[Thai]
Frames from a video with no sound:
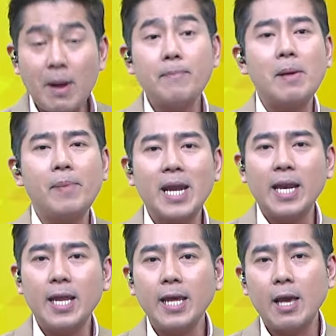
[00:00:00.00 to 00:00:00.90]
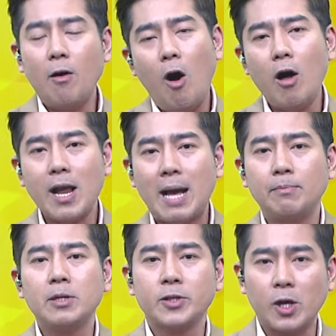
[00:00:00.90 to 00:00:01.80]
มันเป็นประเด็นที่เกี่ยวข้องกับ
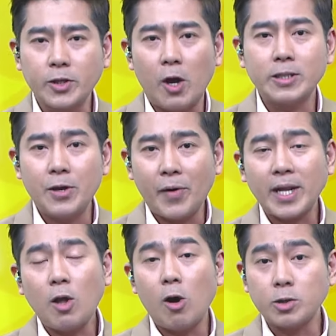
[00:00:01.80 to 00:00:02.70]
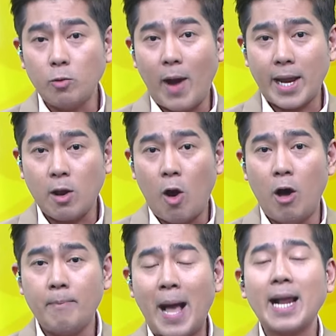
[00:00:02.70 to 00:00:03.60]
สสจิรัตทองสุวรรณขอ
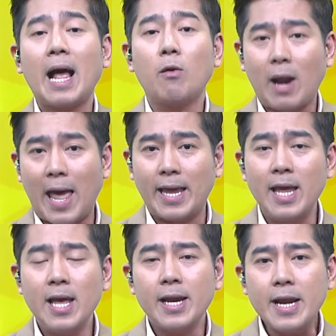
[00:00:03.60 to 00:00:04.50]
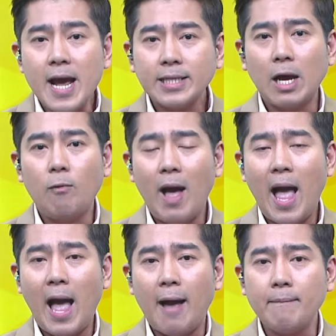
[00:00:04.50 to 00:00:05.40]
งพักเก้าไกล เนื่องจากว่า
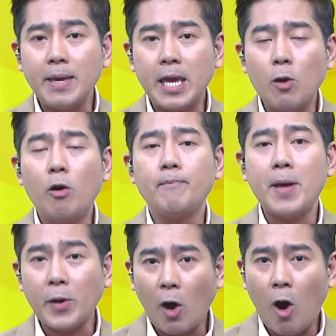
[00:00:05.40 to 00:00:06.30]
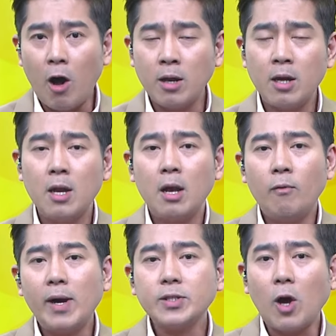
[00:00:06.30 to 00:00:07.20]
มีคนไปร้อง
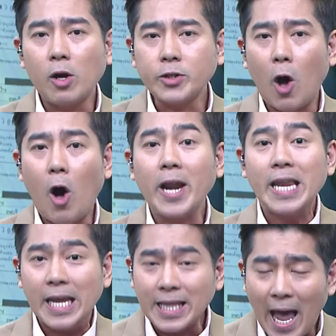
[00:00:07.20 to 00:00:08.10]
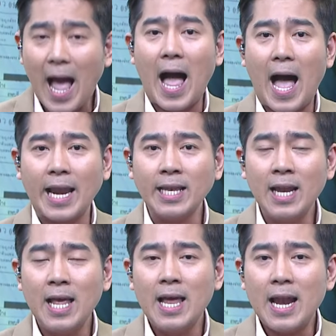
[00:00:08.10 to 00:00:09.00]
ว่าสสหนีทหาร
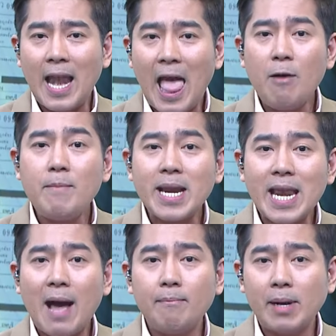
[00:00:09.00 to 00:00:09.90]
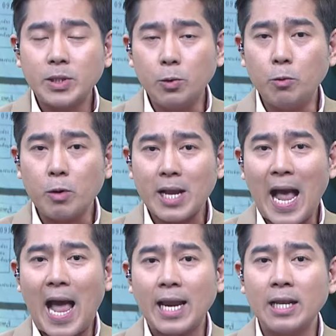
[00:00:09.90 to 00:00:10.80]
แล้วมันนำมาสู่
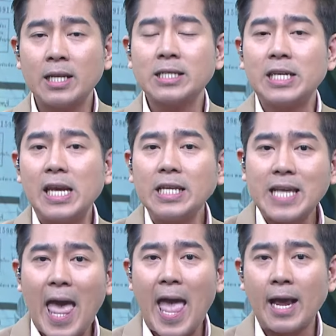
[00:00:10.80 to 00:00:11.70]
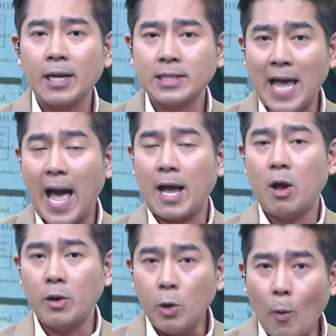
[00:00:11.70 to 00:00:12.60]
การชี้แจงจาก
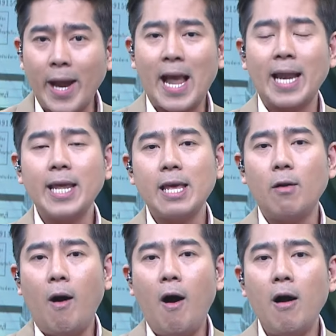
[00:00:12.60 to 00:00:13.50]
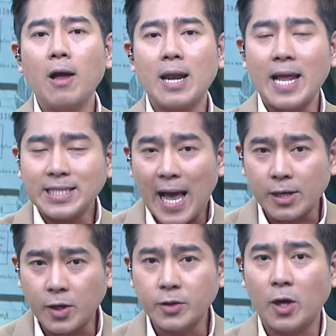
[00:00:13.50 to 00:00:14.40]
หน่วยงานที่เกี่ยวข้องและจาก
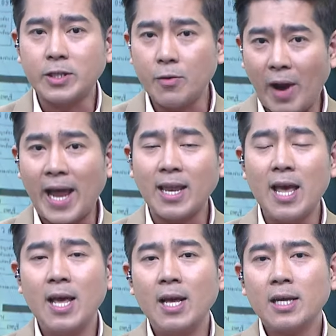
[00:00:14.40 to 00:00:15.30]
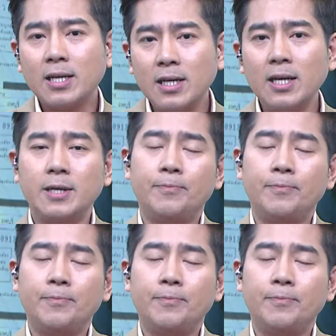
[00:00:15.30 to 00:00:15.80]
สสจิรัตคือ